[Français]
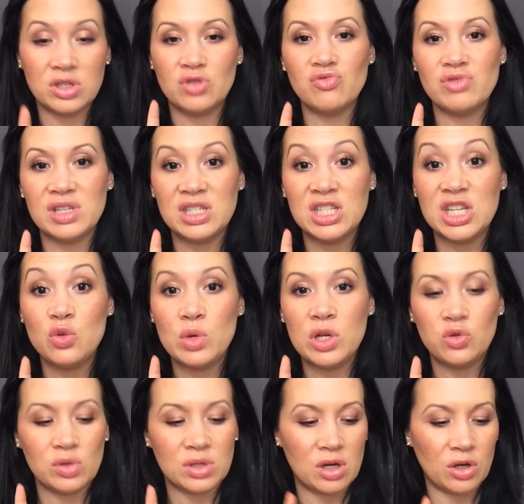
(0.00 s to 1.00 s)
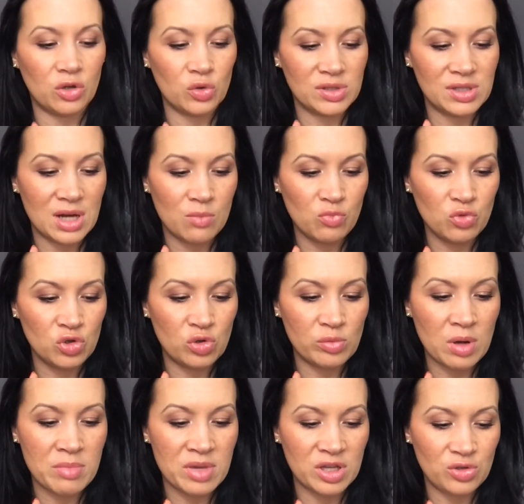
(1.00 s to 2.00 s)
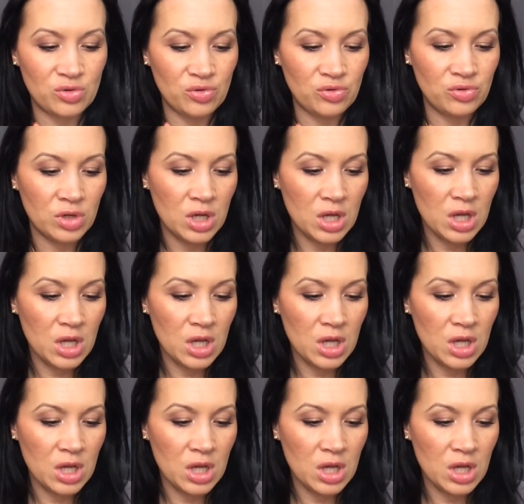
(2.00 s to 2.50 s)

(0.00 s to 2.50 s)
je vous ai dit l'huile tout à l'heure, non c'est la mousse de Babassu,